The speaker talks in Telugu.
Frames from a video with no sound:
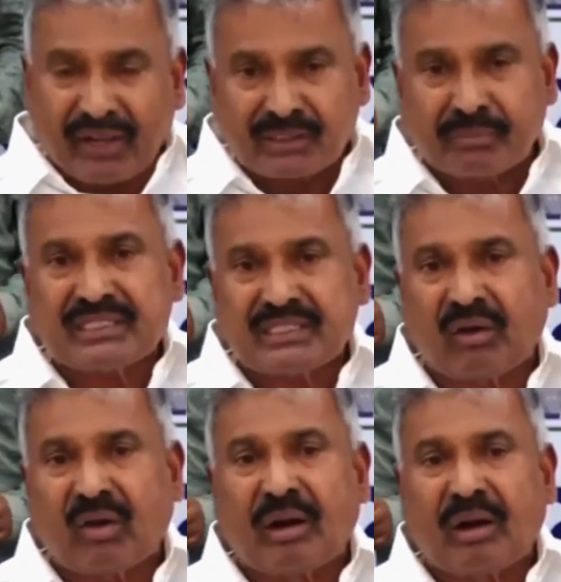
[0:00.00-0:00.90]
నేను
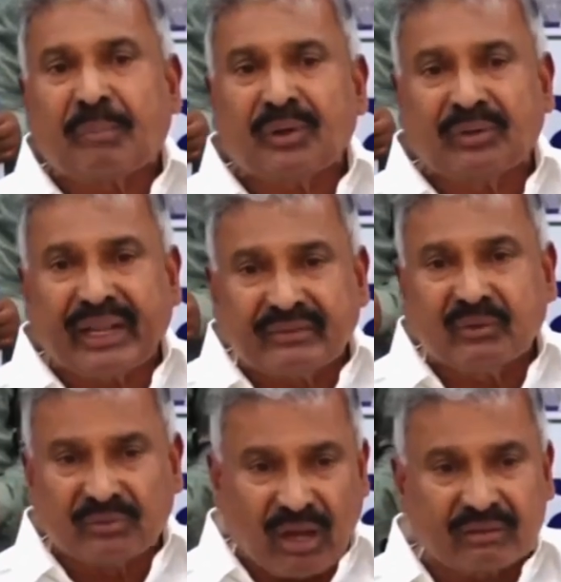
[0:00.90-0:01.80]
ఫారెస్ట్ మినిస్టర్గా ఉన్నప్పుడు
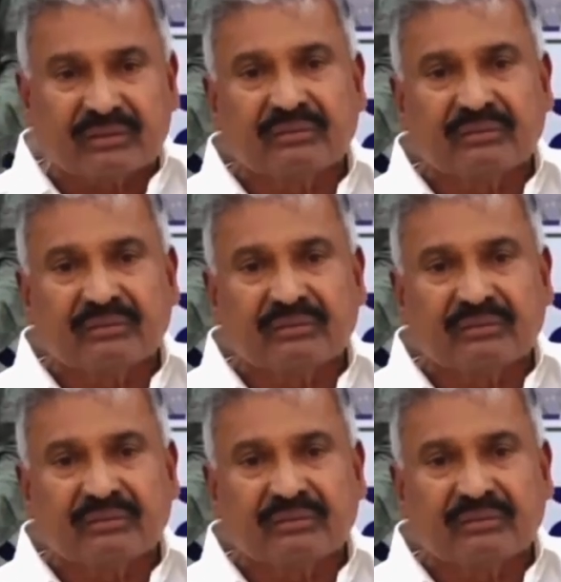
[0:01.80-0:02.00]
నేను